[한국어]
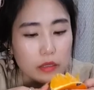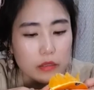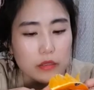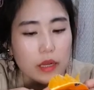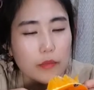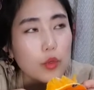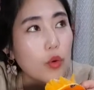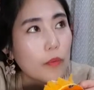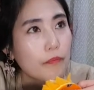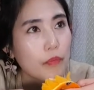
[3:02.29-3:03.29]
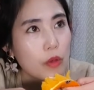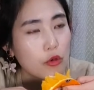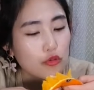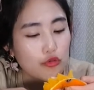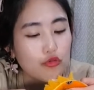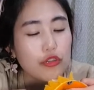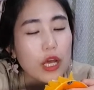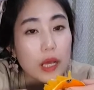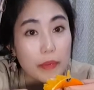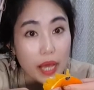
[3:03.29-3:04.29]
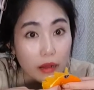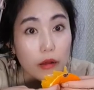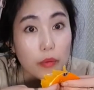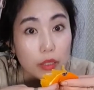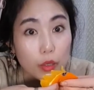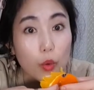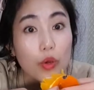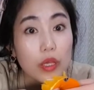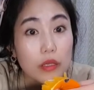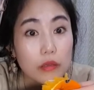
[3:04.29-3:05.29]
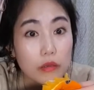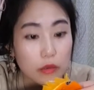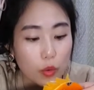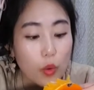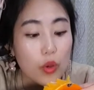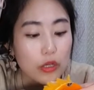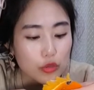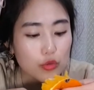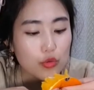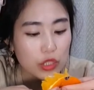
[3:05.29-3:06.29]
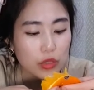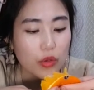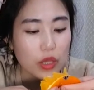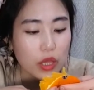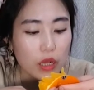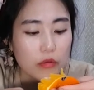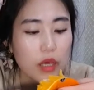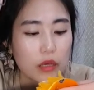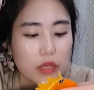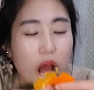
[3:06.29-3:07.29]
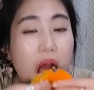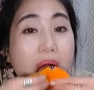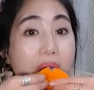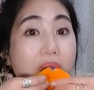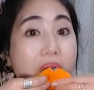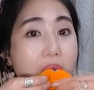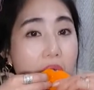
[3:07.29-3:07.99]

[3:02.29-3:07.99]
그 사람도 두 사람이 한꺼번에 꼬인 꼬일 수도 있었겠다 이렇게 그냥. 음.